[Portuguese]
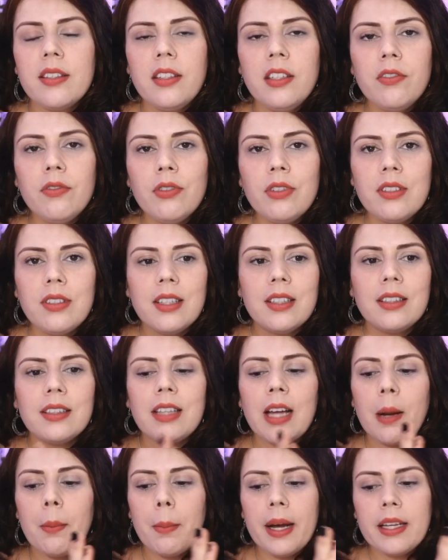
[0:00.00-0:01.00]
se você
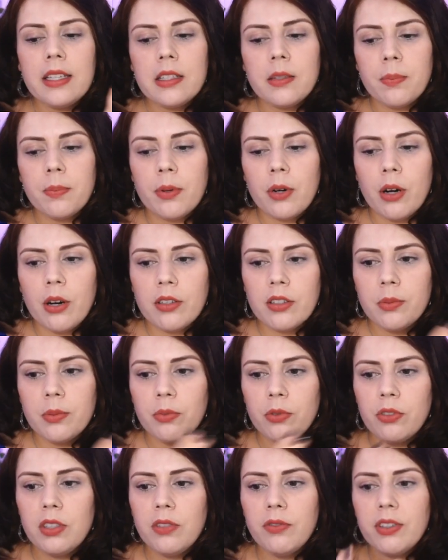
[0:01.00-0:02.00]
tá mais
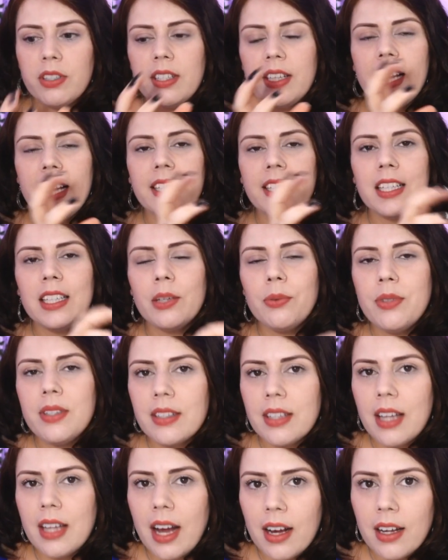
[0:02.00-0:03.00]
próximo, se você ainda não
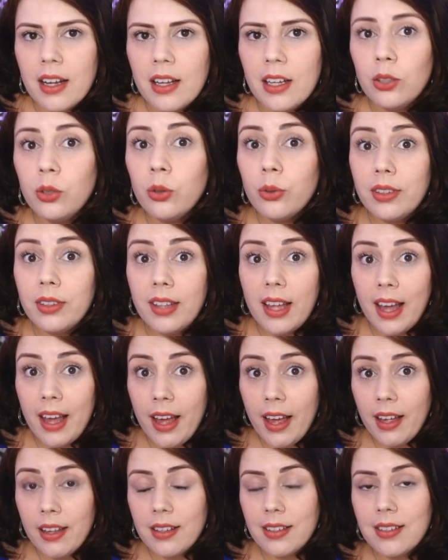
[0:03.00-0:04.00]
está no
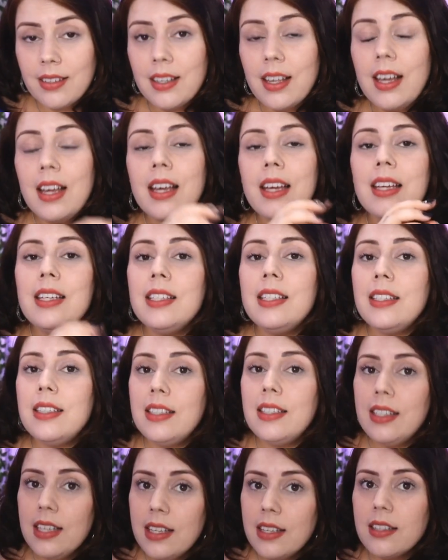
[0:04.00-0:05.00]
10,
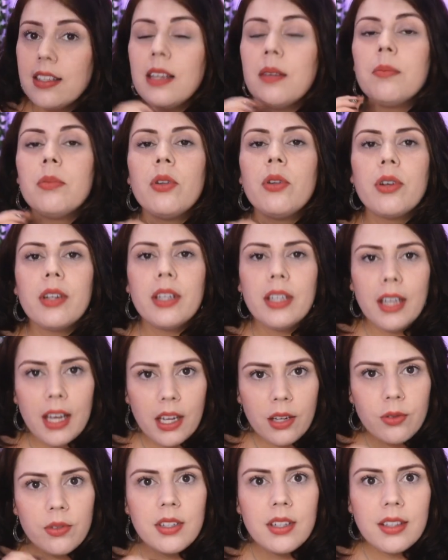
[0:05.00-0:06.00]
existem
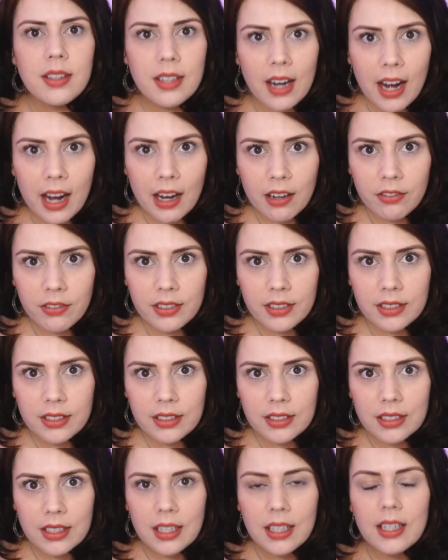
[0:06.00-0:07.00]
bloqueios e
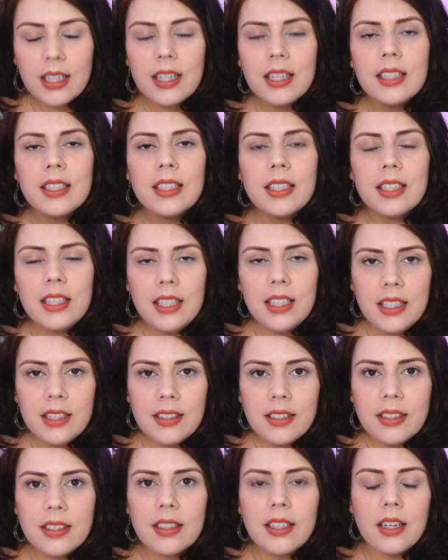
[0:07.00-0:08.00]
travas que
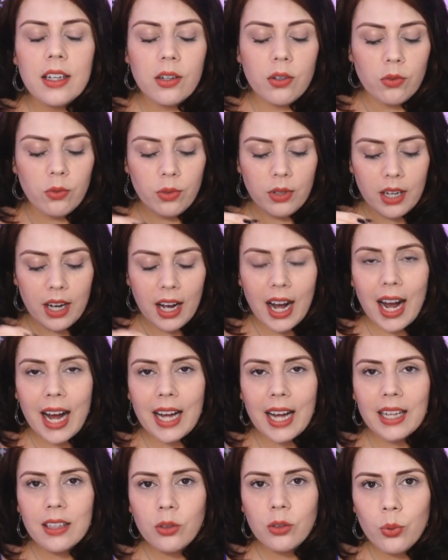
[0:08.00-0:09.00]
estão
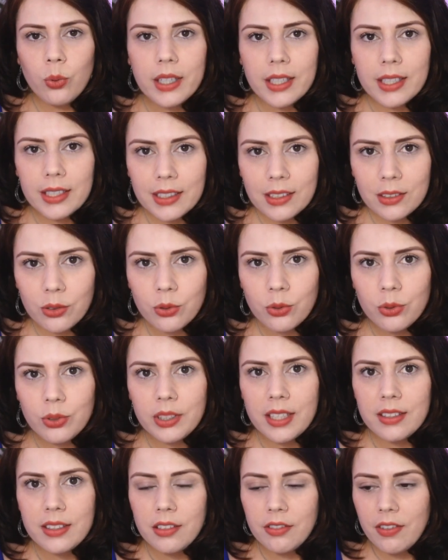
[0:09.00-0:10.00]
atuando
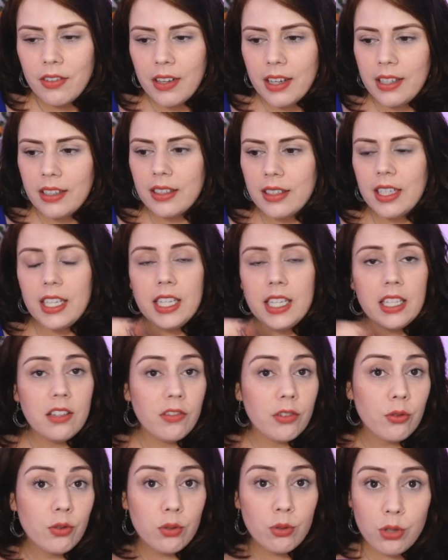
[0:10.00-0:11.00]
nesse ventre em
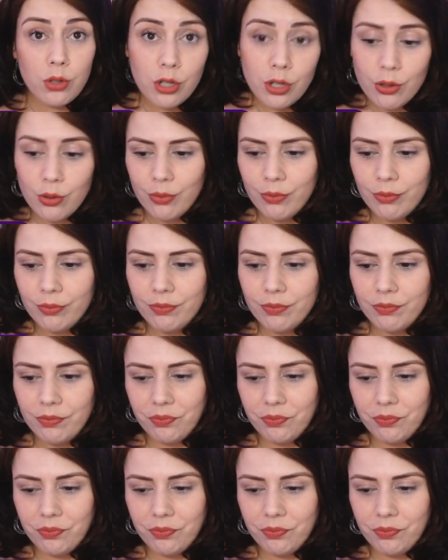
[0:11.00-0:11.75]
nível sutil.